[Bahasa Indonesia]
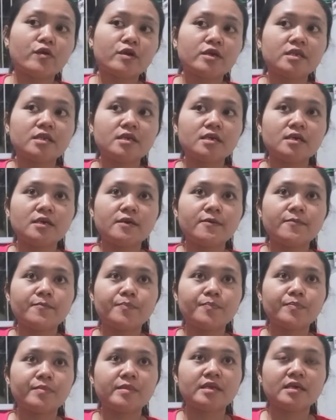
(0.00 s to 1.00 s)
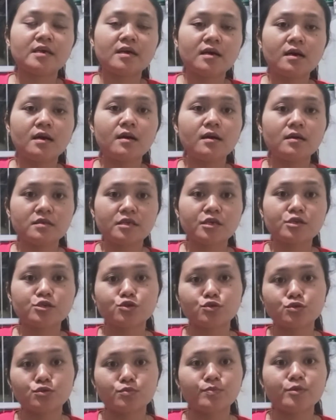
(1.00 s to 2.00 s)
ini ya teks,
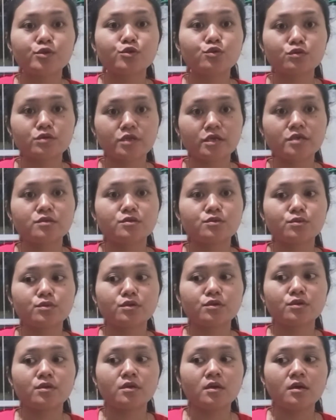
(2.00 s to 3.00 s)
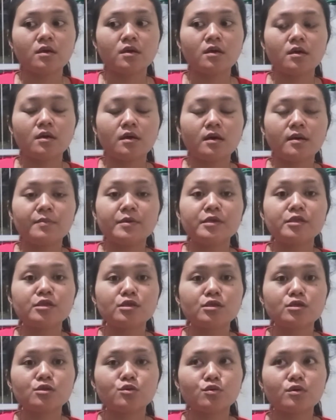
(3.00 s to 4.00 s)
bentuk tekstur
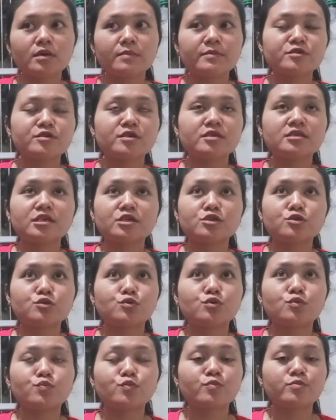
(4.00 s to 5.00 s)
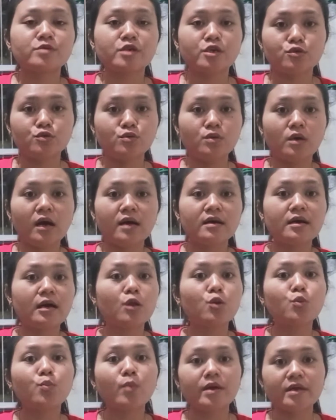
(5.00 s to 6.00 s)
bentuk maksudnya tekstur pupnya itu agak
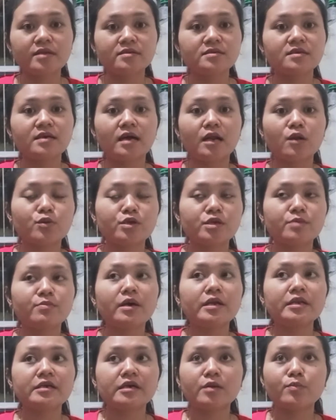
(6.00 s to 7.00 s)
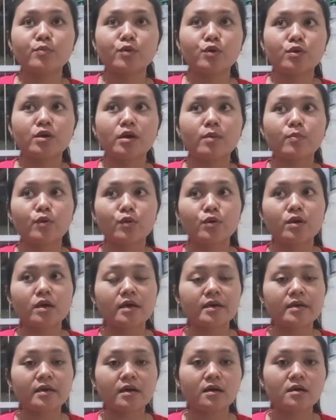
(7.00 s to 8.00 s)
lumayan sih kalau dibandingkan produk-produk
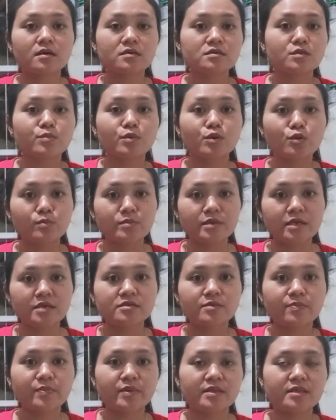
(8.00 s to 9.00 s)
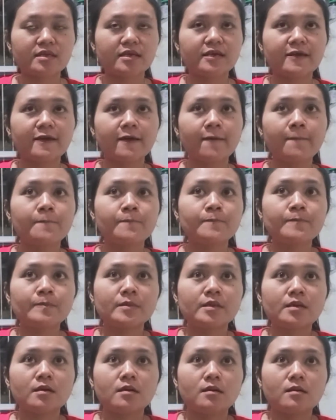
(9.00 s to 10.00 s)
yang sebelumnya seperti
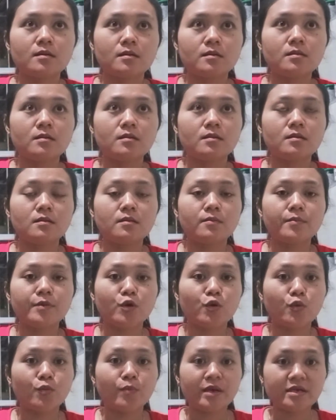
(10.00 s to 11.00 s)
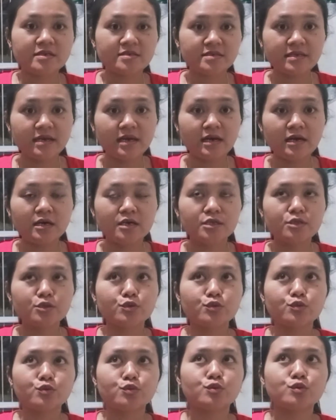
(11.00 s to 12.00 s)
uh, eh, Mio Persian
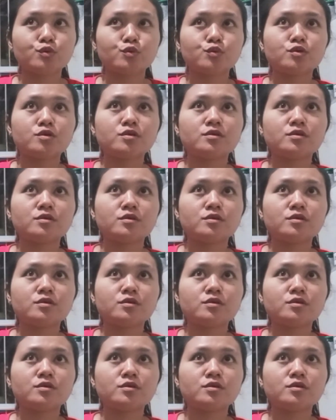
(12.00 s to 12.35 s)
terus